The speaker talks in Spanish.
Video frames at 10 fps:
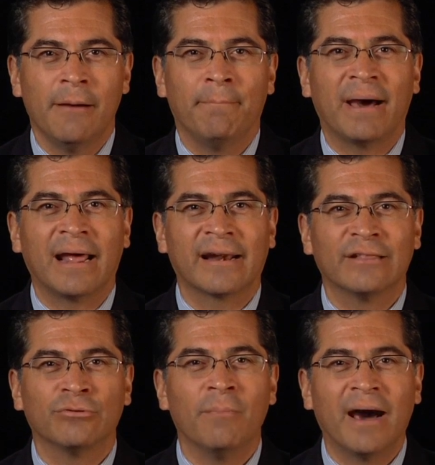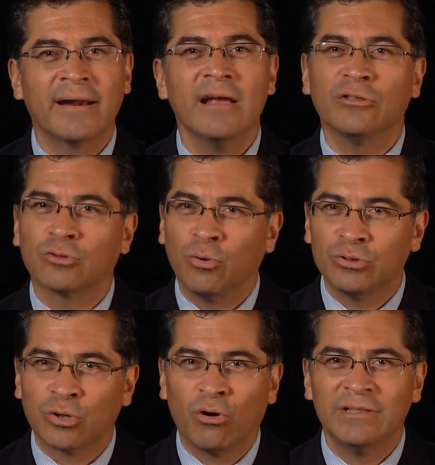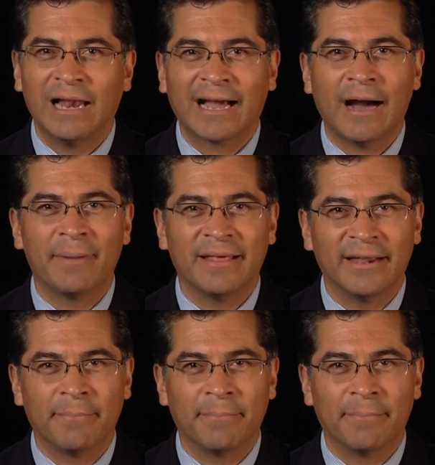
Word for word: Para retomar control de la Cámara de